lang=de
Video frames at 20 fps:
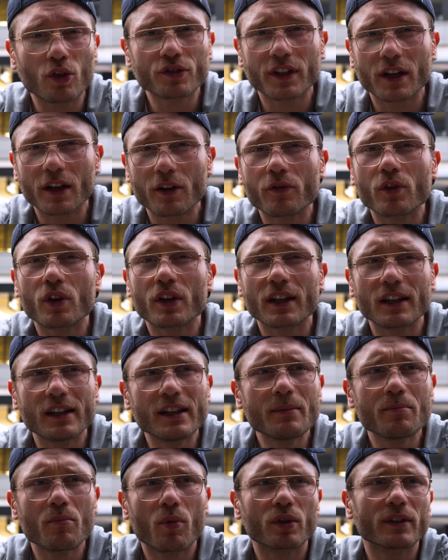Außergewöhnliche
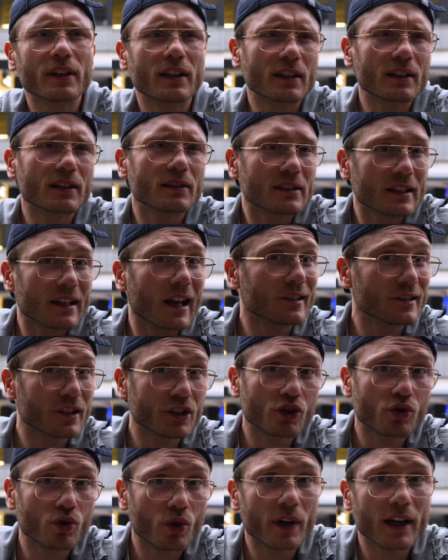lieben und nicht einen
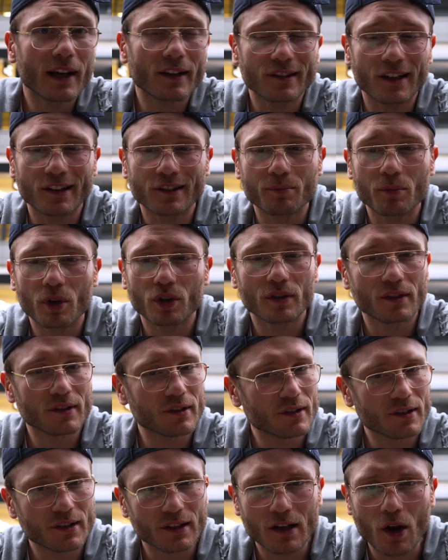klassischen Döner jetzt essen möchten,
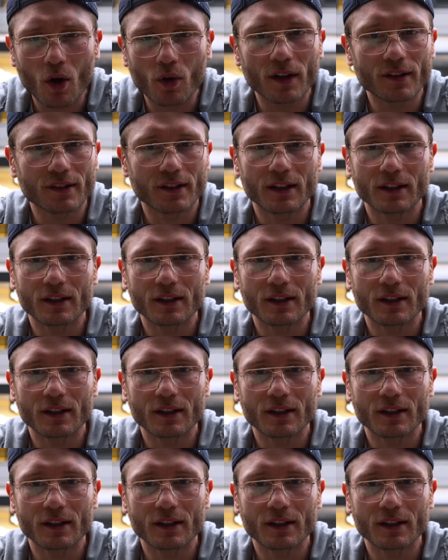ist es genau das